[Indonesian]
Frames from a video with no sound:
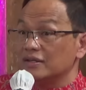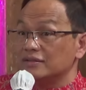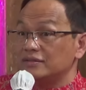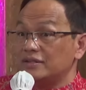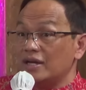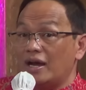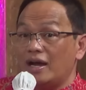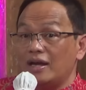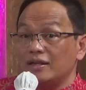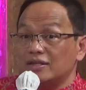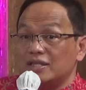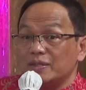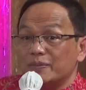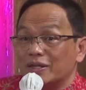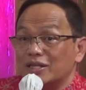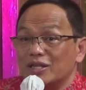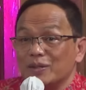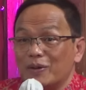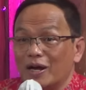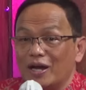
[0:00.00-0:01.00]
jahat
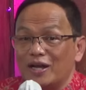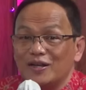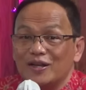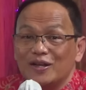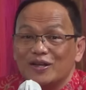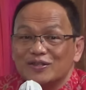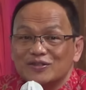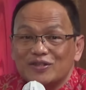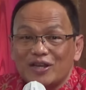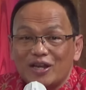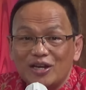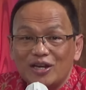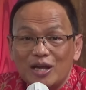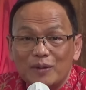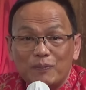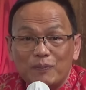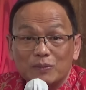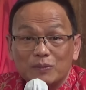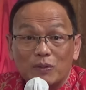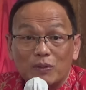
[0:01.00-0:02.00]
tiba-tiba saya
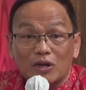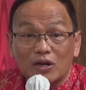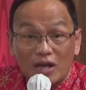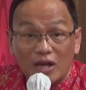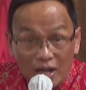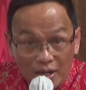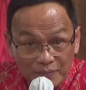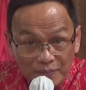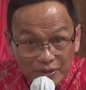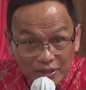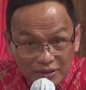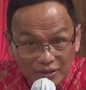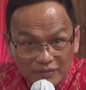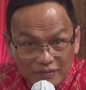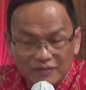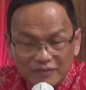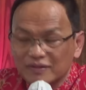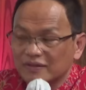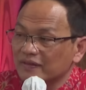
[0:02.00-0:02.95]
dapat berkah begitu.